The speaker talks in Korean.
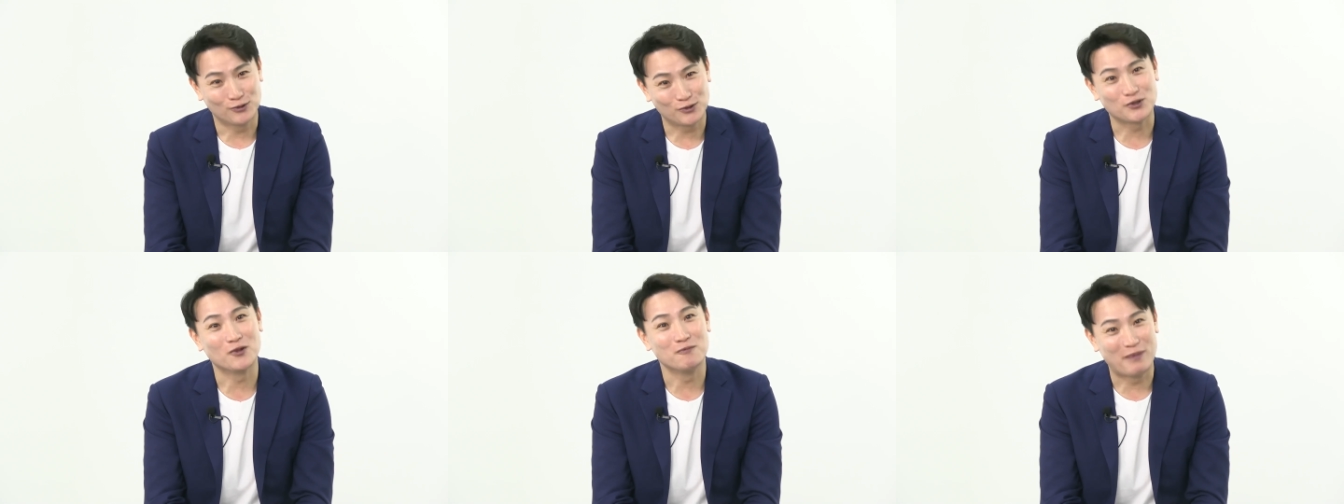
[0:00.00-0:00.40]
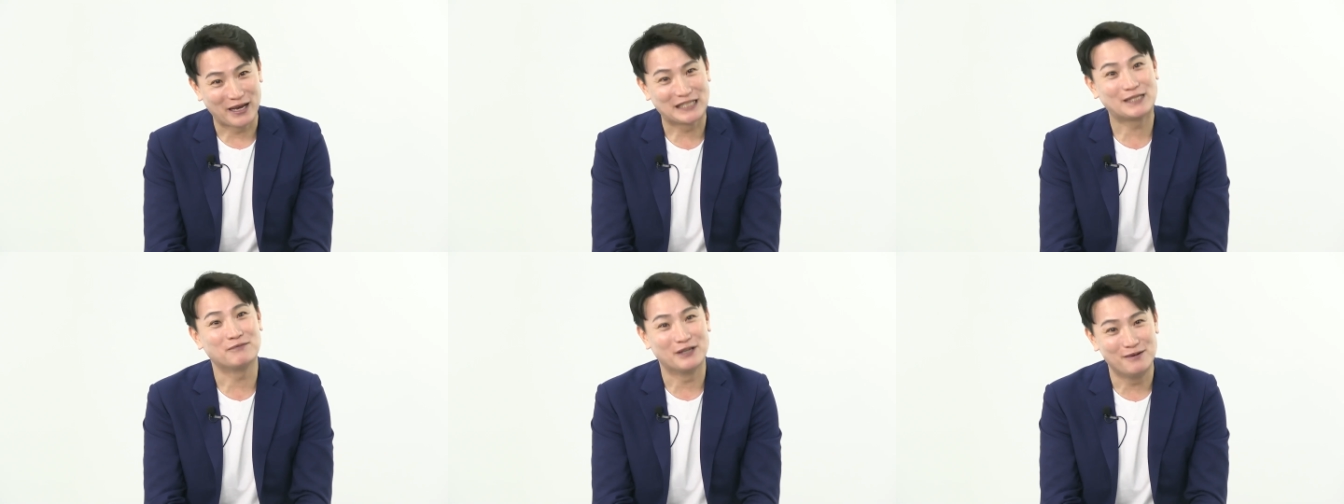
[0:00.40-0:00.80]

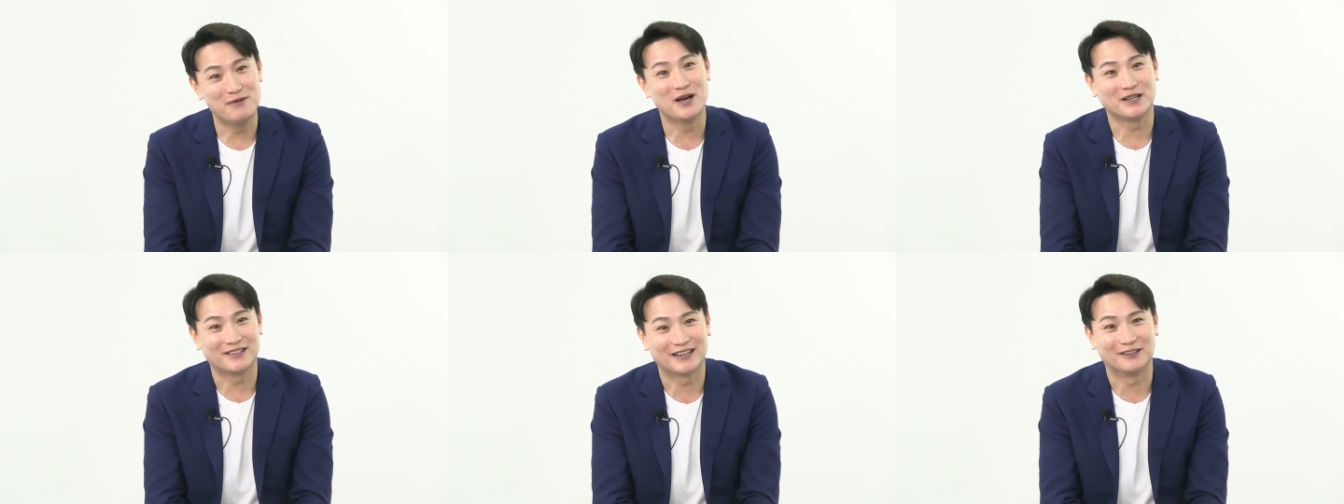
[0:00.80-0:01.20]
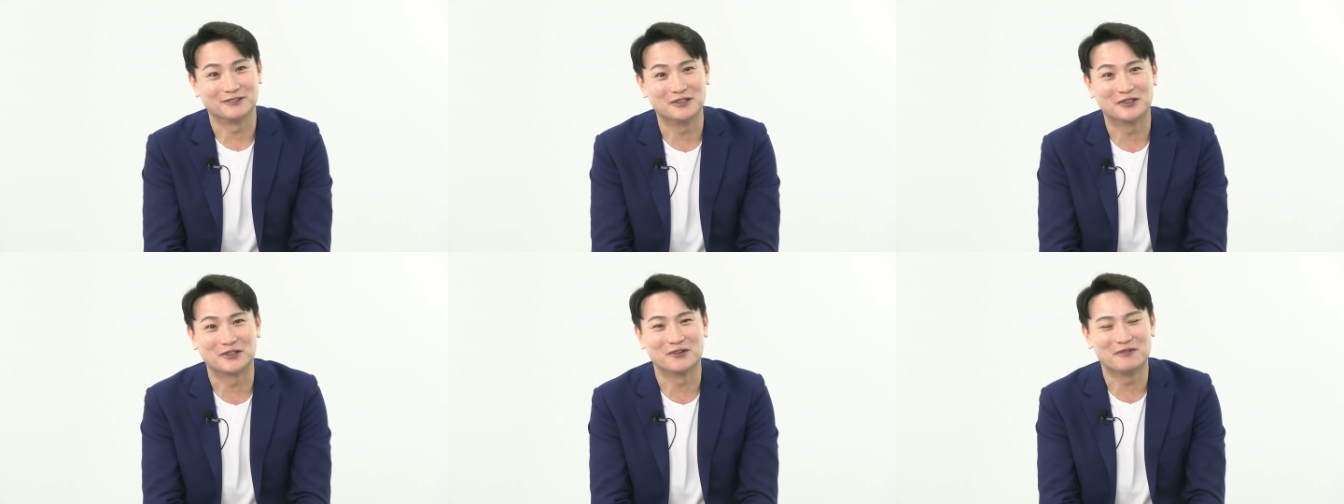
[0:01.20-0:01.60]

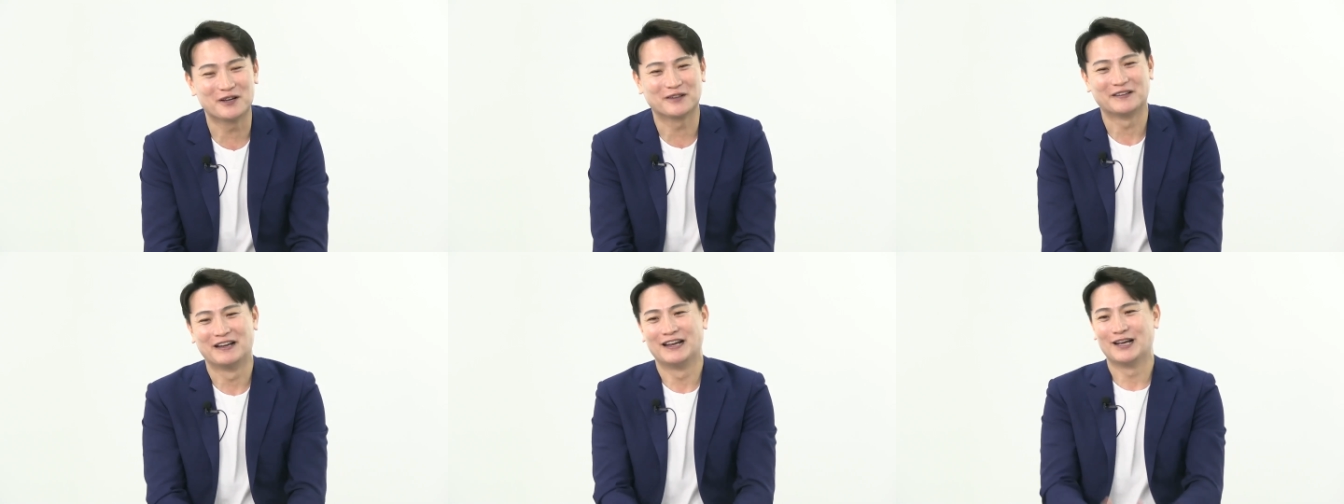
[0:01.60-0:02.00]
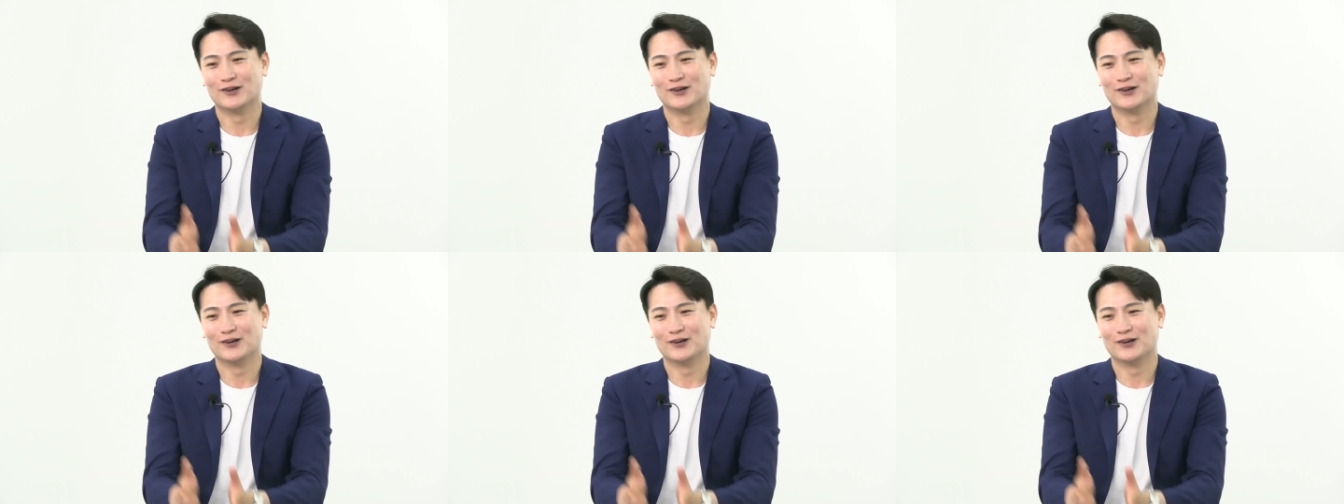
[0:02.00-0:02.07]
6,111명이더라고요. 그러면